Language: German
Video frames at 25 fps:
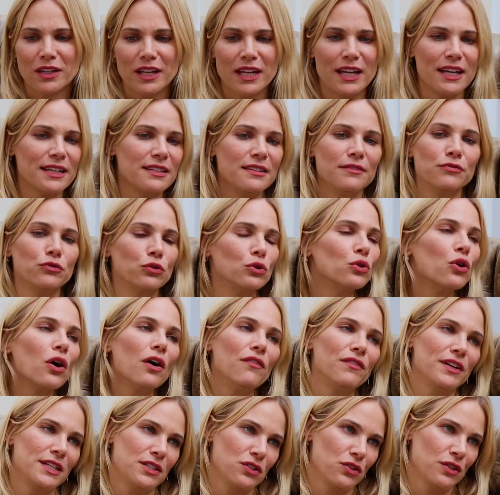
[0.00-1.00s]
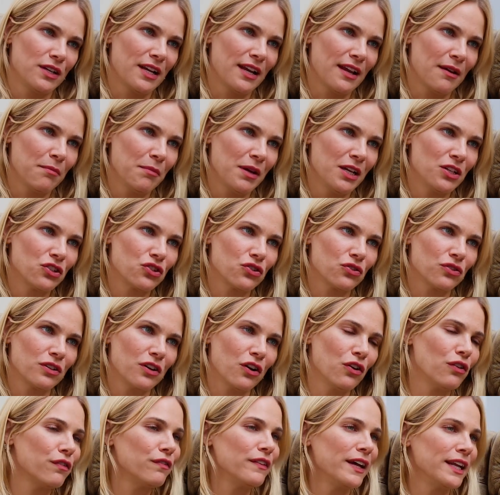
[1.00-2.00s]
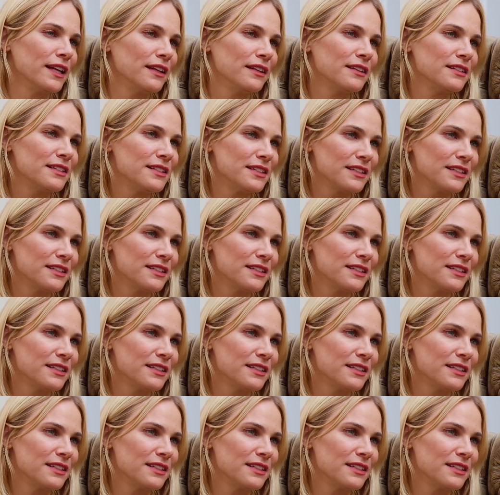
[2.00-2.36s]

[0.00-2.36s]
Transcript: relativ unkonventioneller Mensch und auch wenn